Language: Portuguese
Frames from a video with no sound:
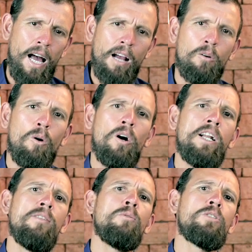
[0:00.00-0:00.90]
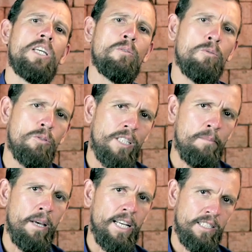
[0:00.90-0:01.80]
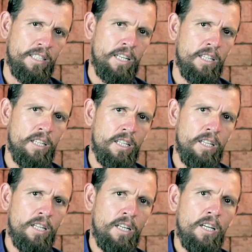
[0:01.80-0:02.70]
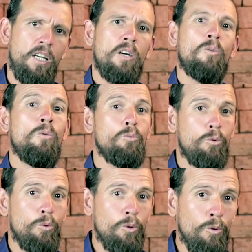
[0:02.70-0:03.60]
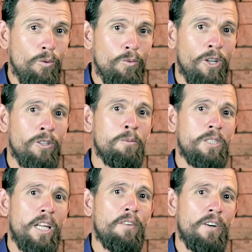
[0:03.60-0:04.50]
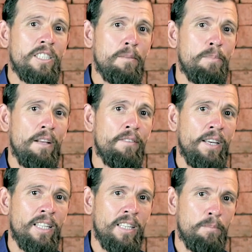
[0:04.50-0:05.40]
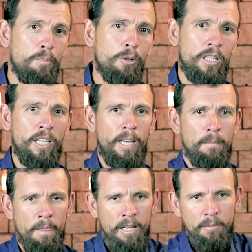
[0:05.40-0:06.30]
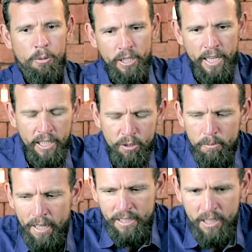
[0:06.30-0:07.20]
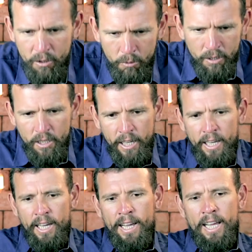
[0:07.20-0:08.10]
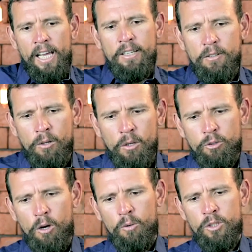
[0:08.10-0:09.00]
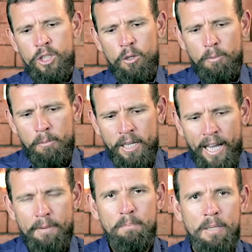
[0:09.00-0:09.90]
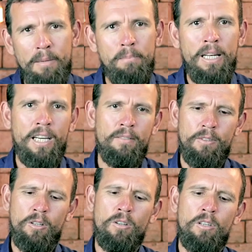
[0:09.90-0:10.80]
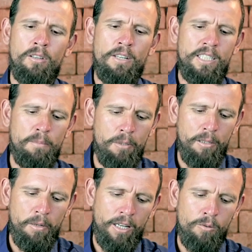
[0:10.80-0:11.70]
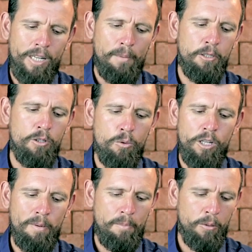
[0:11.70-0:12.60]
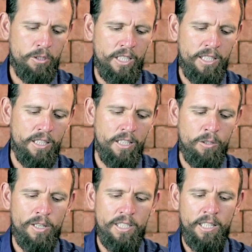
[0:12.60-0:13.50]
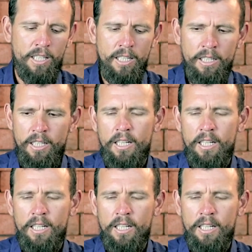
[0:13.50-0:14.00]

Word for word: agora no segundo semestre. Contudo, nós vamos ter que fazer pré-venda. Por quê? Porque aqui no Brasil é, eu só consigo publicar Bíblia, que vai ser Bíblia com capa de couro e papel seda, igual essa daqui,